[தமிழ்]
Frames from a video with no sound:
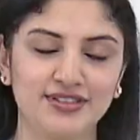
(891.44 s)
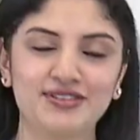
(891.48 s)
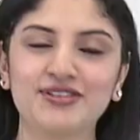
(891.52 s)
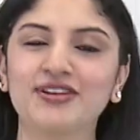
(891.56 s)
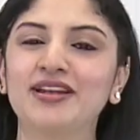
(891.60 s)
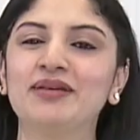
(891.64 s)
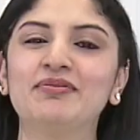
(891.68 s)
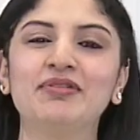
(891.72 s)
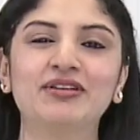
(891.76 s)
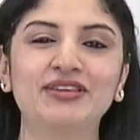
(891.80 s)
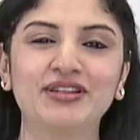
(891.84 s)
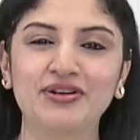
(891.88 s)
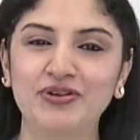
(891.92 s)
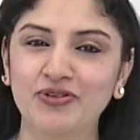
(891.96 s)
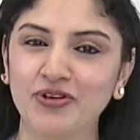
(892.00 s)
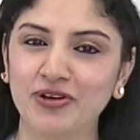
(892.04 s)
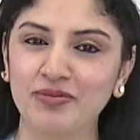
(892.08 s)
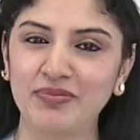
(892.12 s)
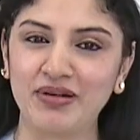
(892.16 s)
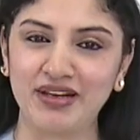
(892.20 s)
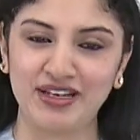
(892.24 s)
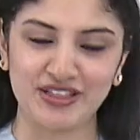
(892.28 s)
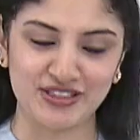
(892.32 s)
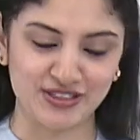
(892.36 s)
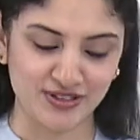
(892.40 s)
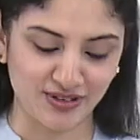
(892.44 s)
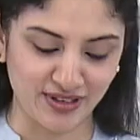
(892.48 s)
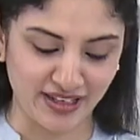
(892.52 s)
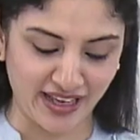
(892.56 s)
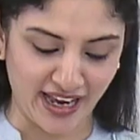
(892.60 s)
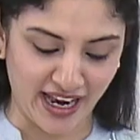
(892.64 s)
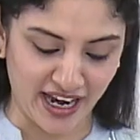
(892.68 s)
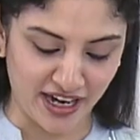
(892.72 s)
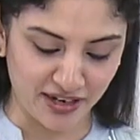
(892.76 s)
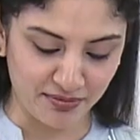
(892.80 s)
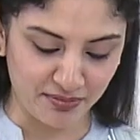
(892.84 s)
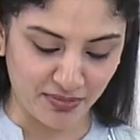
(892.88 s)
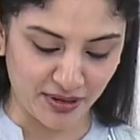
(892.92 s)
ஸோ நம்ம அந்த குக் பண்ண
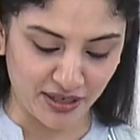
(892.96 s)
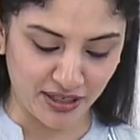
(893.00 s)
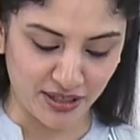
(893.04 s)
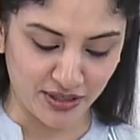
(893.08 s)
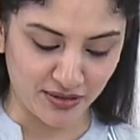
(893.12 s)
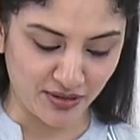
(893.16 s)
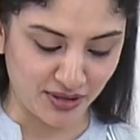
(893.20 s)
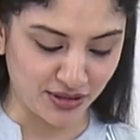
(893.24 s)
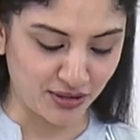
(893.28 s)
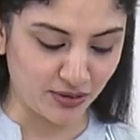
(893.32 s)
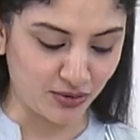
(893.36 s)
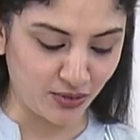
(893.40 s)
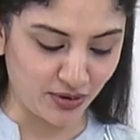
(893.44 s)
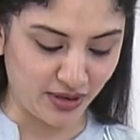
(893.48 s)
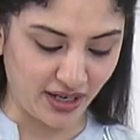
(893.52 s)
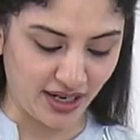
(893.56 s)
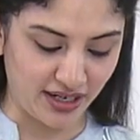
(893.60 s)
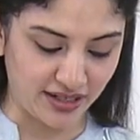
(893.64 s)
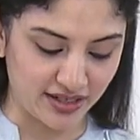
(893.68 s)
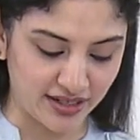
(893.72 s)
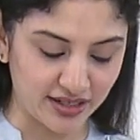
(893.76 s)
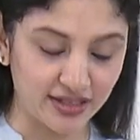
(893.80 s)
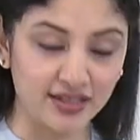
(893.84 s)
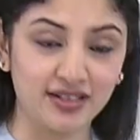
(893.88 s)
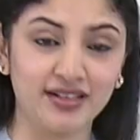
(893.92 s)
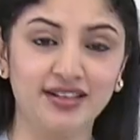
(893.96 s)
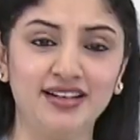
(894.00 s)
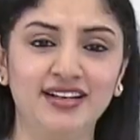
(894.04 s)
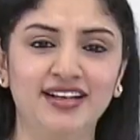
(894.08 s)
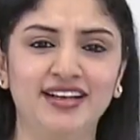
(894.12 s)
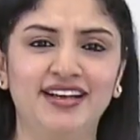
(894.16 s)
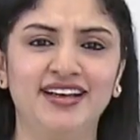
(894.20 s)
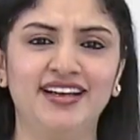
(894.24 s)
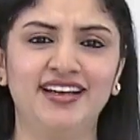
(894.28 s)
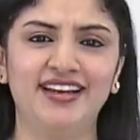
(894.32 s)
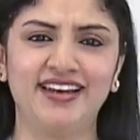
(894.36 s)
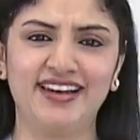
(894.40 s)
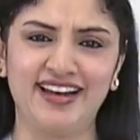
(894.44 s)
சோலையை ஆட் பண்ணிட்டோம் அது குக் இருக்கு
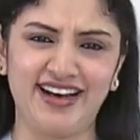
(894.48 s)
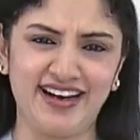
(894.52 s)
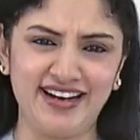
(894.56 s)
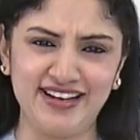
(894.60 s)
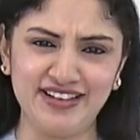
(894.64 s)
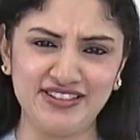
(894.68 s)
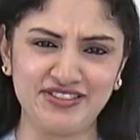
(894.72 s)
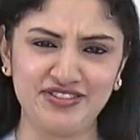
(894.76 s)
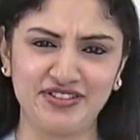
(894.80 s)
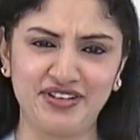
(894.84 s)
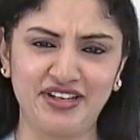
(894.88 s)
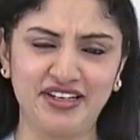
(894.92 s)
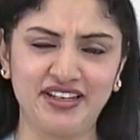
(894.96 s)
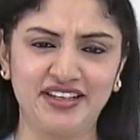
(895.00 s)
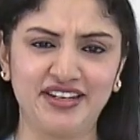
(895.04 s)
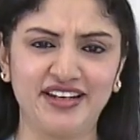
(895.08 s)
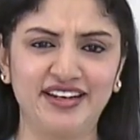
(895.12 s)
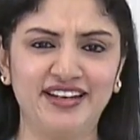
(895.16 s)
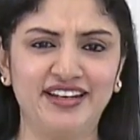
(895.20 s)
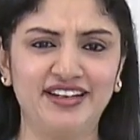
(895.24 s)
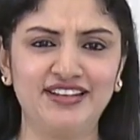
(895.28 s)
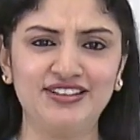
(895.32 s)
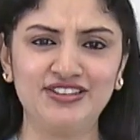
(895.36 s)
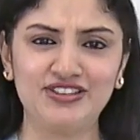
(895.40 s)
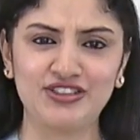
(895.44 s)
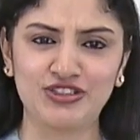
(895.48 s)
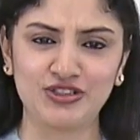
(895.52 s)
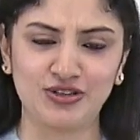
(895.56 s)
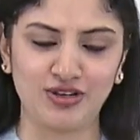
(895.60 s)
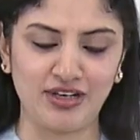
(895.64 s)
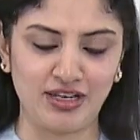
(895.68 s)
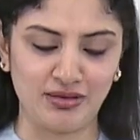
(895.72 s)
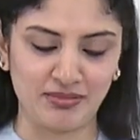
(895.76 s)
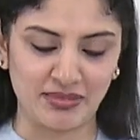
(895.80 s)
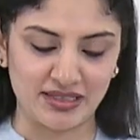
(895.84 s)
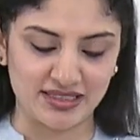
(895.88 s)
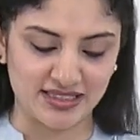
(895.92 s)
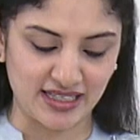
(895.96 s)
லாஸ்ட் ஒரு இன்க்ரீடியன்ட்
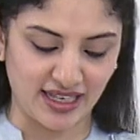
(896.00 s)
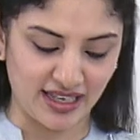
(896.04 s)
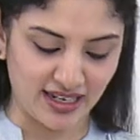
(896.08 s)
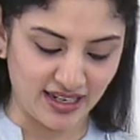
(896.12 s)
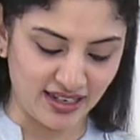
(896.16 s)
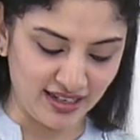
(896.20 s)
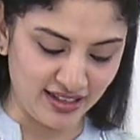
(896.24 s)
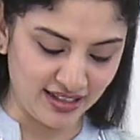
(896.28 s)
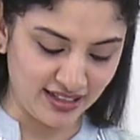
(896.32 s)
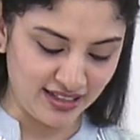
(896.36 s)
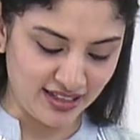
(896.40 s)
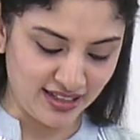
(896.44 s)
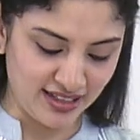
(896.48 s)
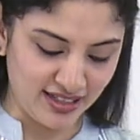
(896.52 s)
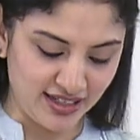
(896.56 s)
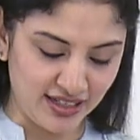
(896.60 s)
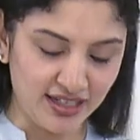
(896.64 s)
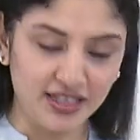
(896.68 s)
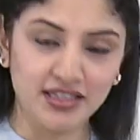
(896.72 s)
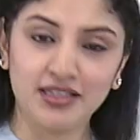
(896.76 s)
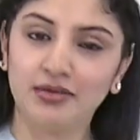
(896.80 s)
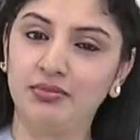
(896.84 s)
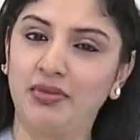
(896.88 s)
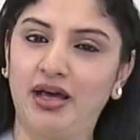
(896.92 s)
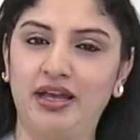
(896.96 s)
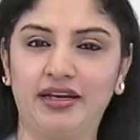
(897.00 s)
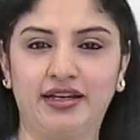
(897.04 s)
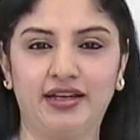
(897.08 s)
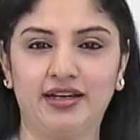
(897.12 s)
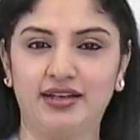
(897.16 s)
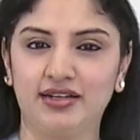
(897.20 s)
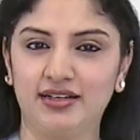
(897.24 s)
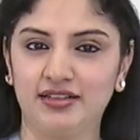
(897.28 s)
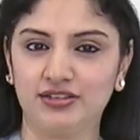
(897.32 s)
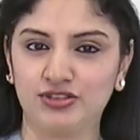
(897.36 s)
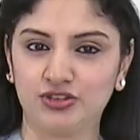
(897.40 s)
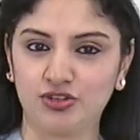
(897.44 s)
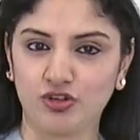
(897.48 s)
சோலே மசாலா இது
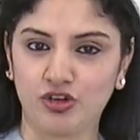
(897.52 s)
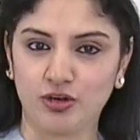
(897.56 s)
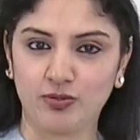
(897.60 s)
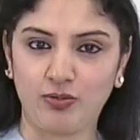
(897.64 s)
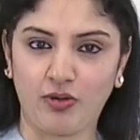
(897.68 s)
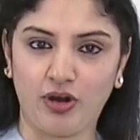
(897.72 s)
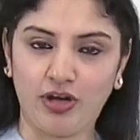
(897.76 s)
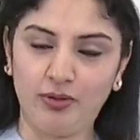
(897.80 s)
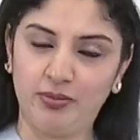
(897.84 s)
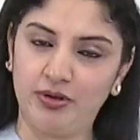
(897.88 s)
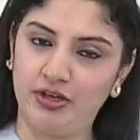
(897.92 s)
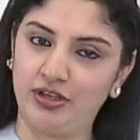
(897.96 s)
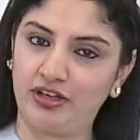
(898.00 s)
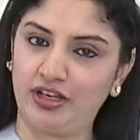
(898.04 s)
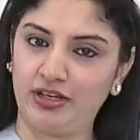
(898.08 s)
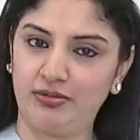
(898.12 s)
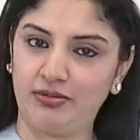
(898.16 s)
மார்க்கெட்டில் ஸ்டோர் பாட் பட் யூ